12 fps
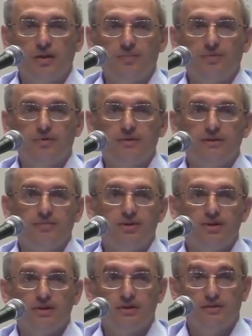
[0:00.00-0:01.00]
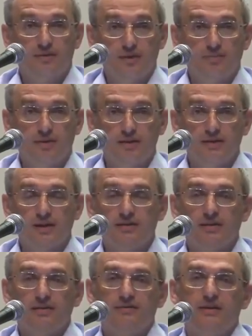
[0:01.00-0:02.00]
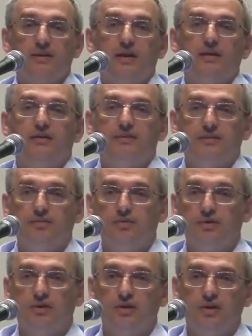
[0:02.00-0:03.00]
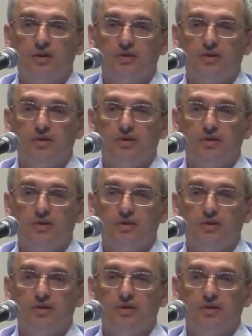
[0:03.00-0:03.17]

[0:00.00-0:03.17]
Надо просто себе честно в этом признаться, не всегда это возможно.